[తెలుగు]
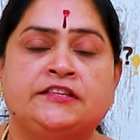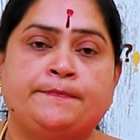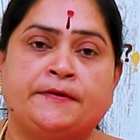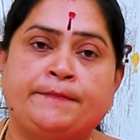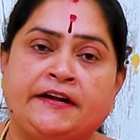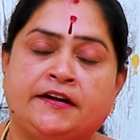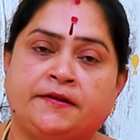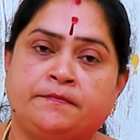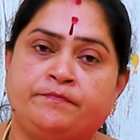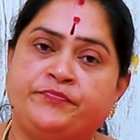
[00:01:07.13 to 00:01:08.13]
దీపం
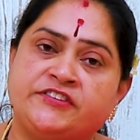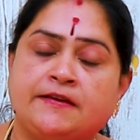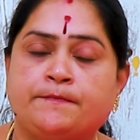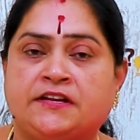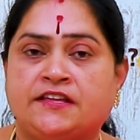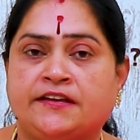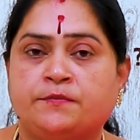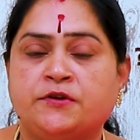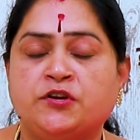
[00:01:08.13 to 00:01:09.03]
పెట్టడం సాంప్రదాయం